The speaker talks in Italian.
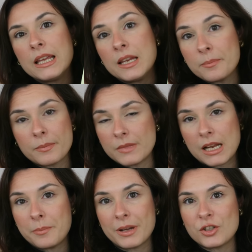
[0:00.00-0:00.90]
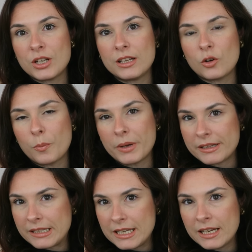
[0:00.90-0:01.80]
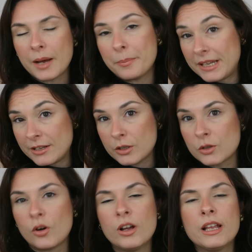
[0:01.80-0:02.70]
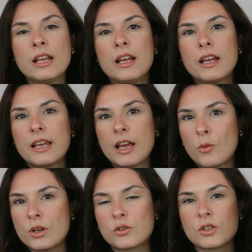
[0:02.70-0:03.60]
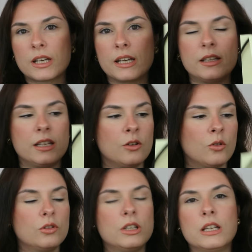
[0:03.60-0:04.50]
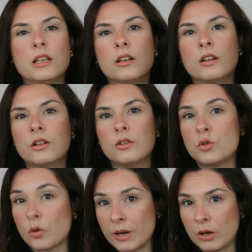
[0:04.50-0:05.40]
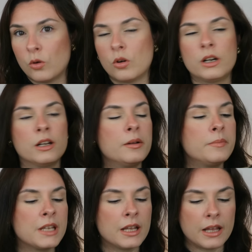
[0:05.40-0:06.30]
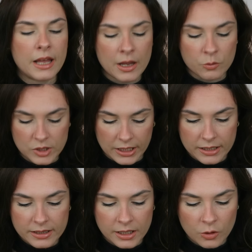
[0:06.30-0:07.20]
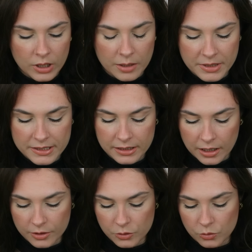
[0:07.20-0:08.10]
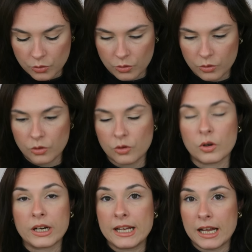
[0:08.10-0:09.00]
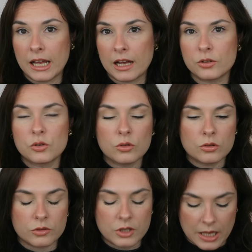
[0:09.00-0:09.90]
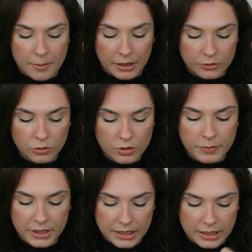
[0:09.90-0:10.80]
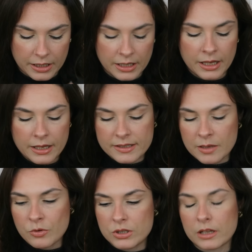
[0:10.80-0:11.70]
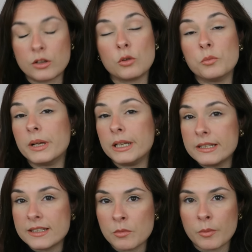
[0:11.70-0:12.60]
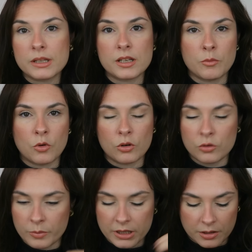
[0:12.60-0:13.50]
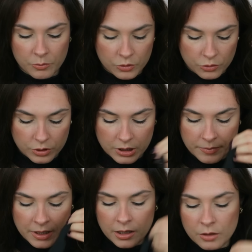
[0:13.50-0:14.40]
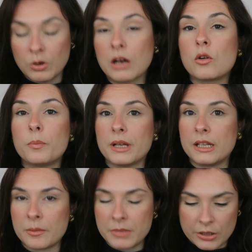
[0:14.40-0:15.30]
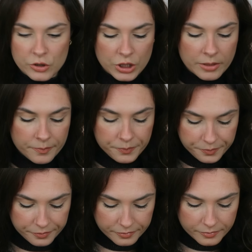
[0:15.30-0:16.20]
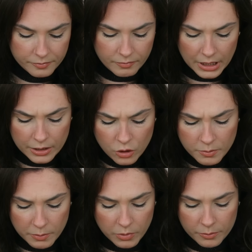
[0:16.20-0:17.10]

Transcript: nell'immagine di copertina, penso, che è questo sacchettino di eh, Jo Malone. È un sacchettino che mi è stato regalato sabato perché siamo stati ad un bellissimo matrimonio, un matrimonio di una coppia di amici e come